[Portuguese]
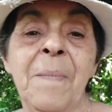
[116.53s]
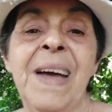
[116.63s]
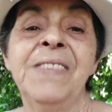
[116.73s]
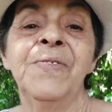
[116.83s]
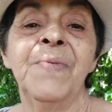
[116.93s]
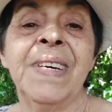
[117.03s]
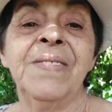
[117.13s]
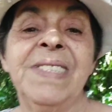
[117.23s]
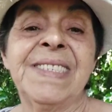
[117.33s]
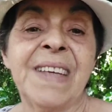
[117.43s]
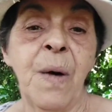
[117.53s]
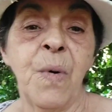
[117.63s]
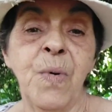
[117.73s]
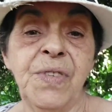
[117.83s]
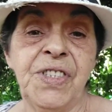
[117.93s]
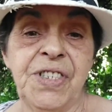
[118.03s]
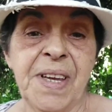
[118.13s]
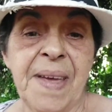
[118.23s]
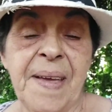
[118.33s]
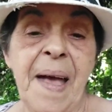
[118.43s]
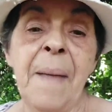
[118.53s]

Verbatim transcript: mais um ano de saúde,